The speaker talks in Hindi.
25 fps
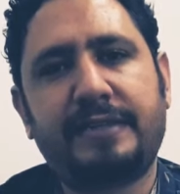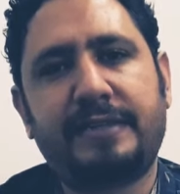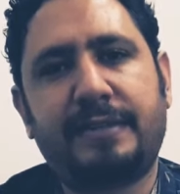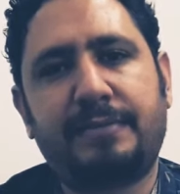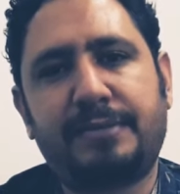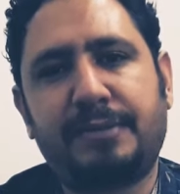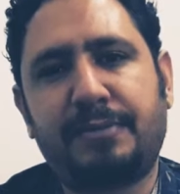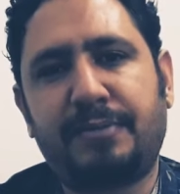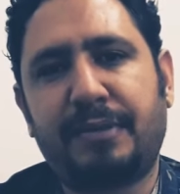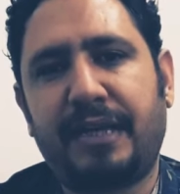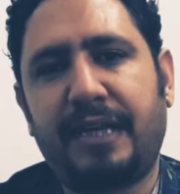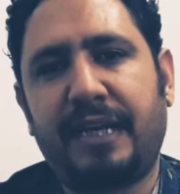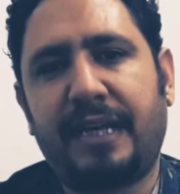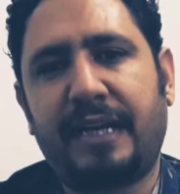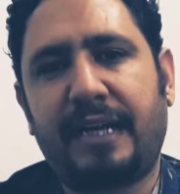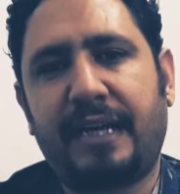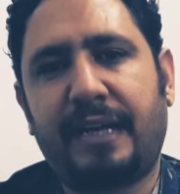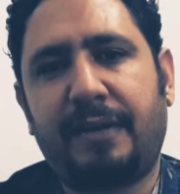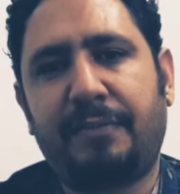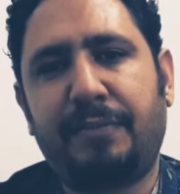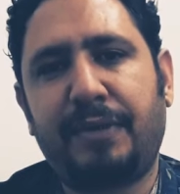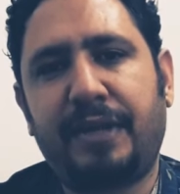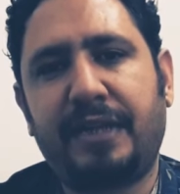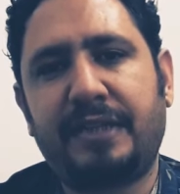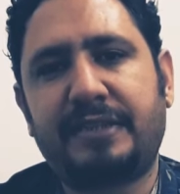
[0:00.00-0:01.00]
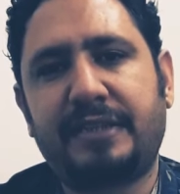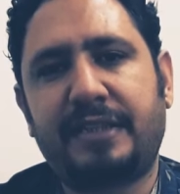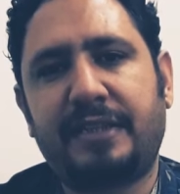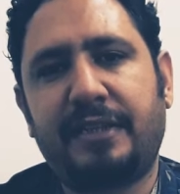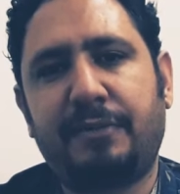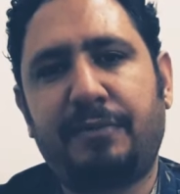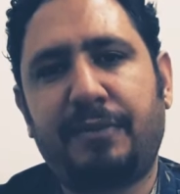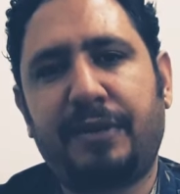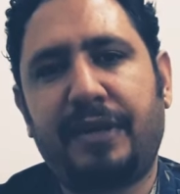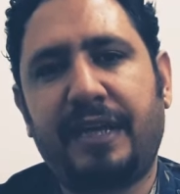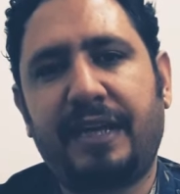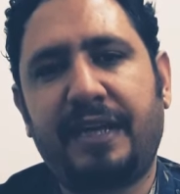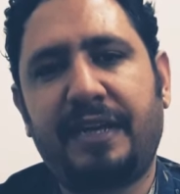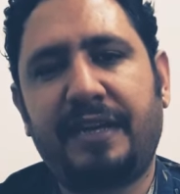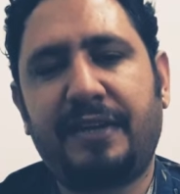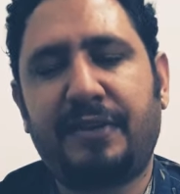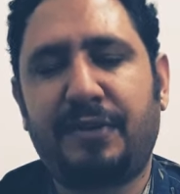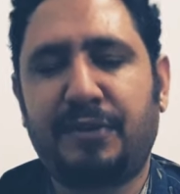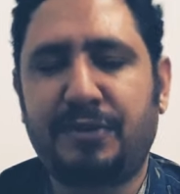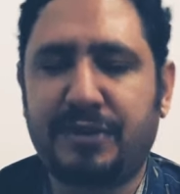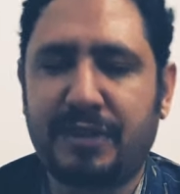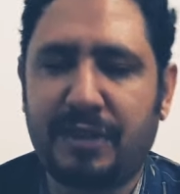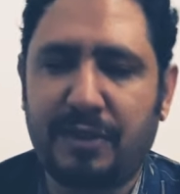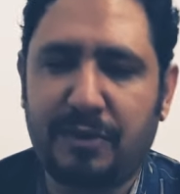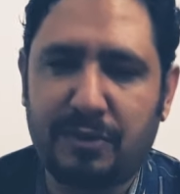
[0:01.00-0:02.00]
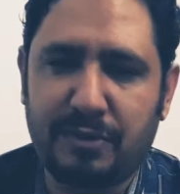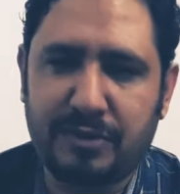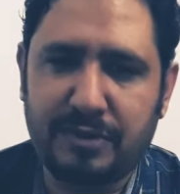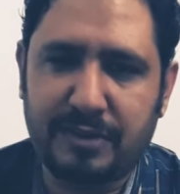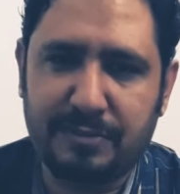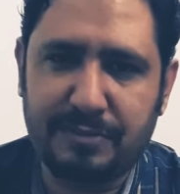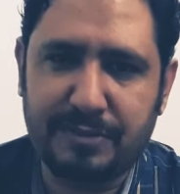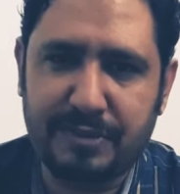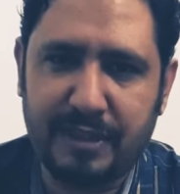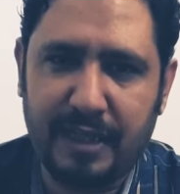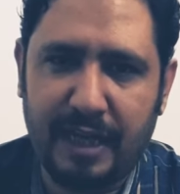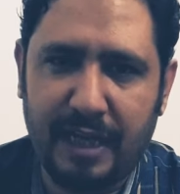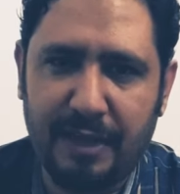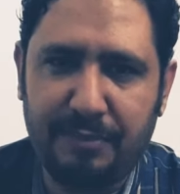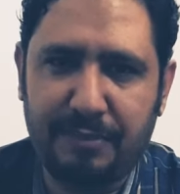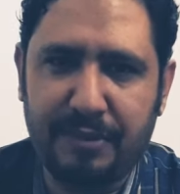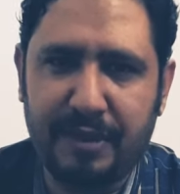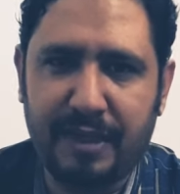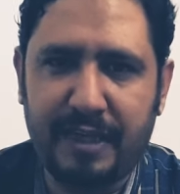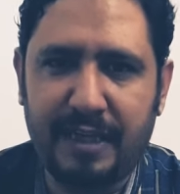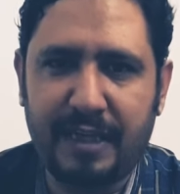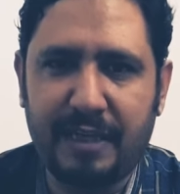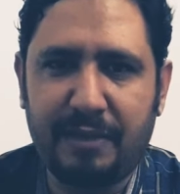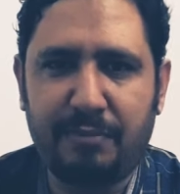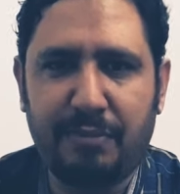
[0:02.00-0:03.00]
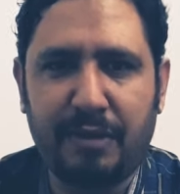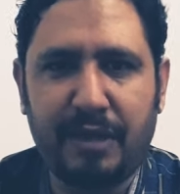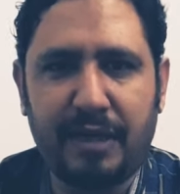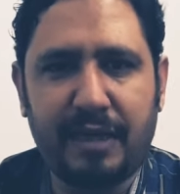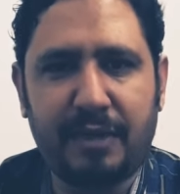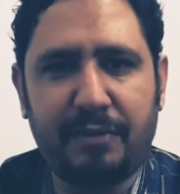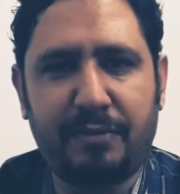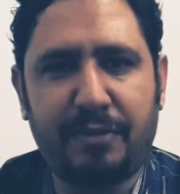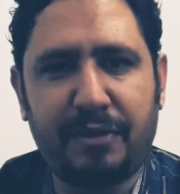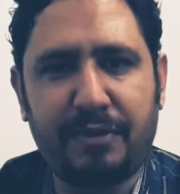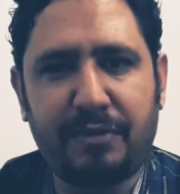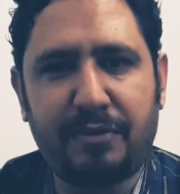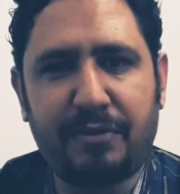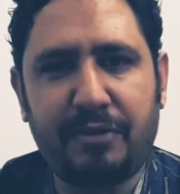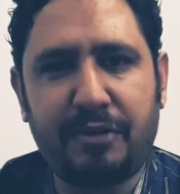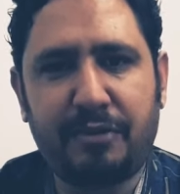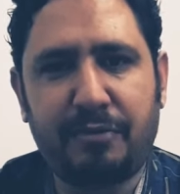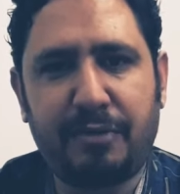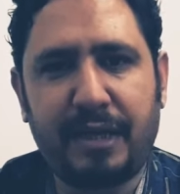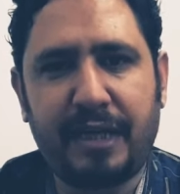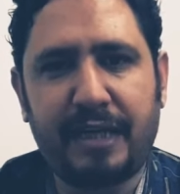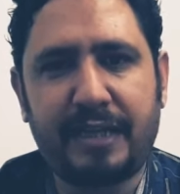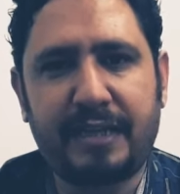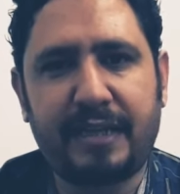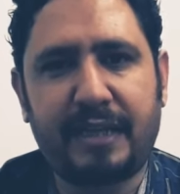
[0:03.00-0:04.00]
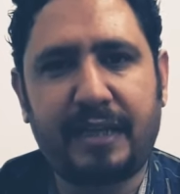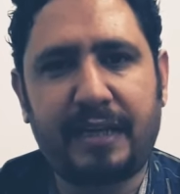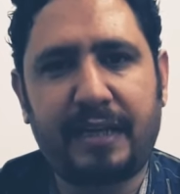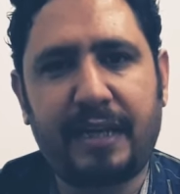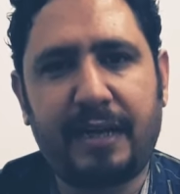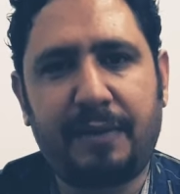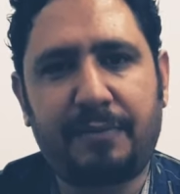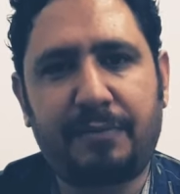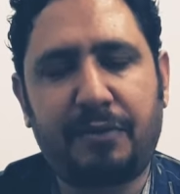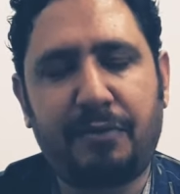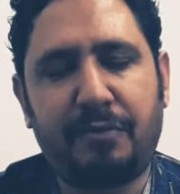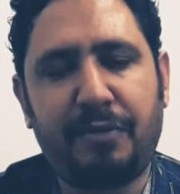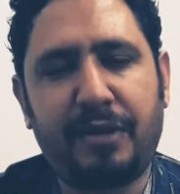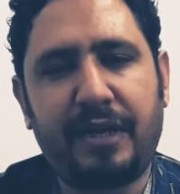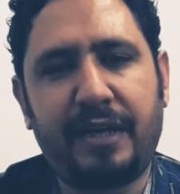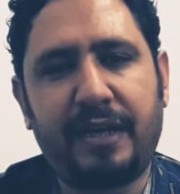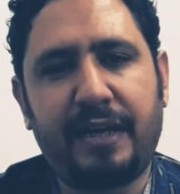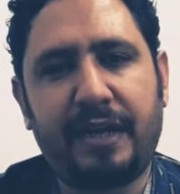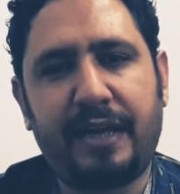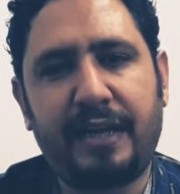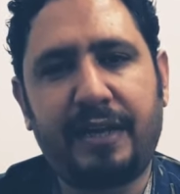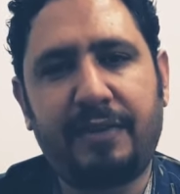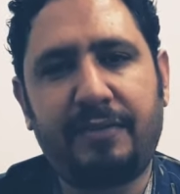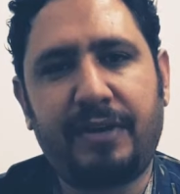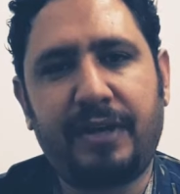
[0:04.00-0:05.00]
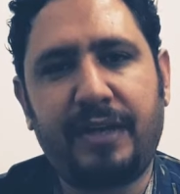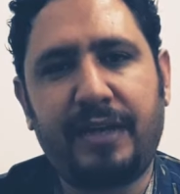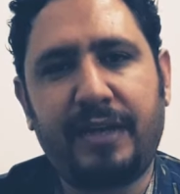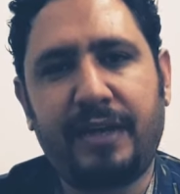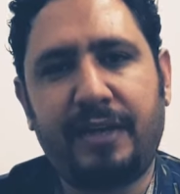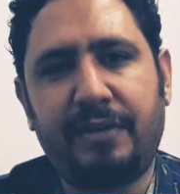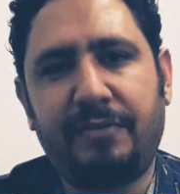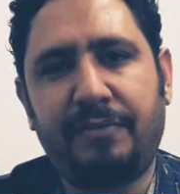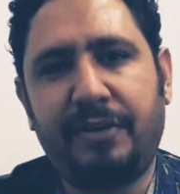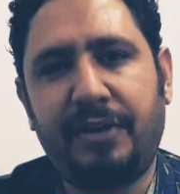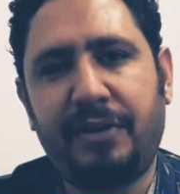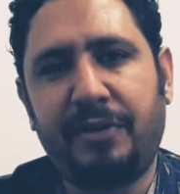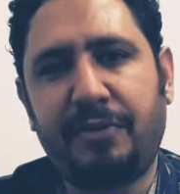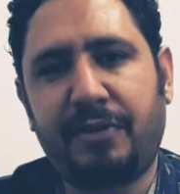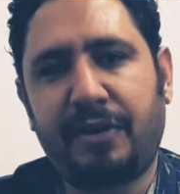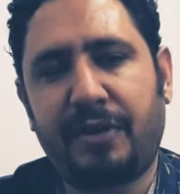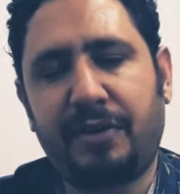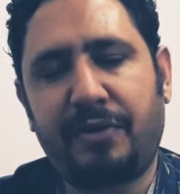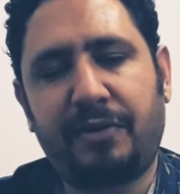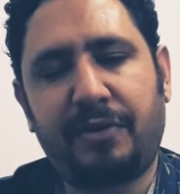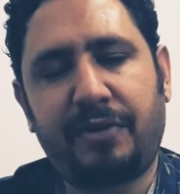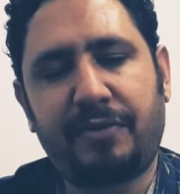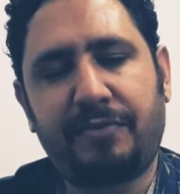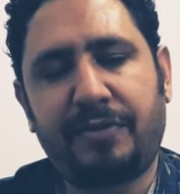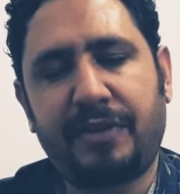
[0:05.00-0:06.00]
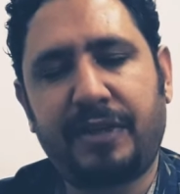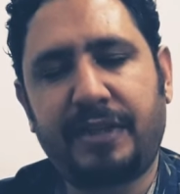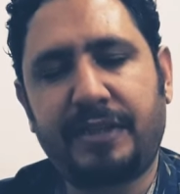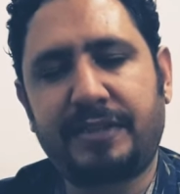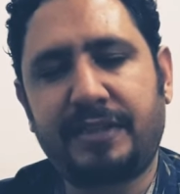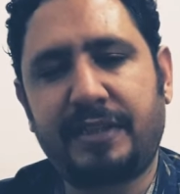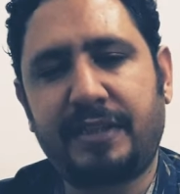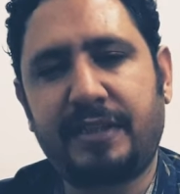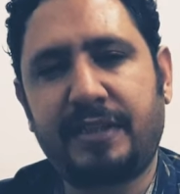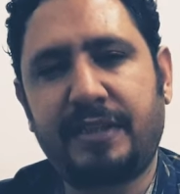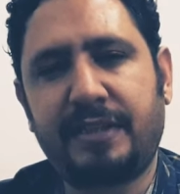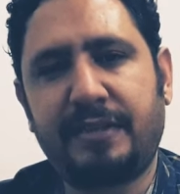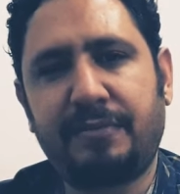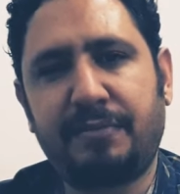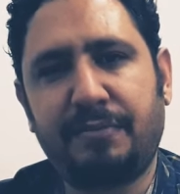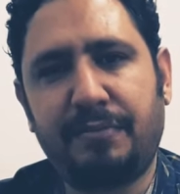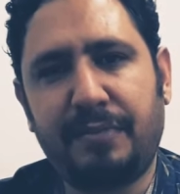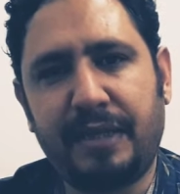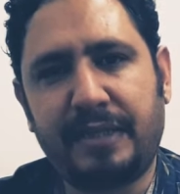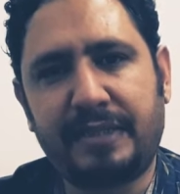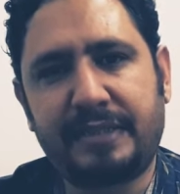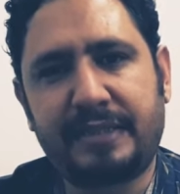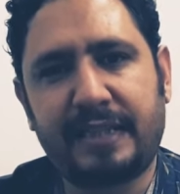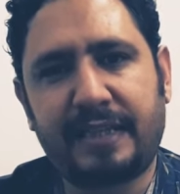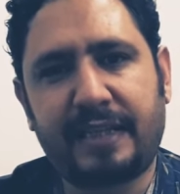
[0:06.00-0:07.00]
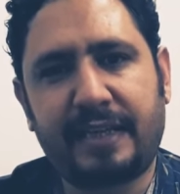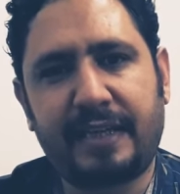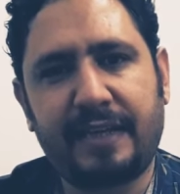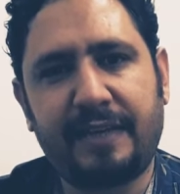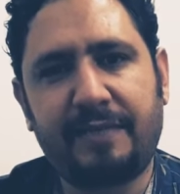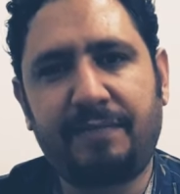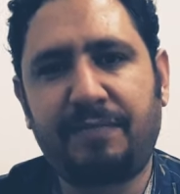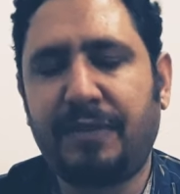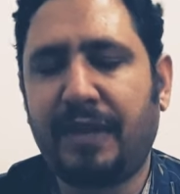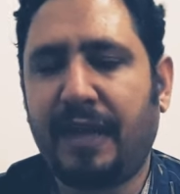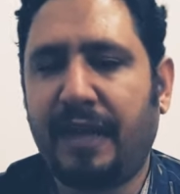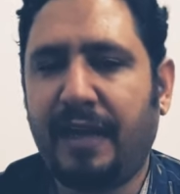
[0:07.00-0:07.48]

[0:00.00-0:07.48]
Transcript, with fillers: सबसे पहले अगर आप मेरे चैनल पर नए हैं तो चैनल को सब्सक्राइब कर लें बेल के बटन को दबाएं ताकि आपको मेरी आने वाली हर वीडियो का नोटिफिकेशन मिल सके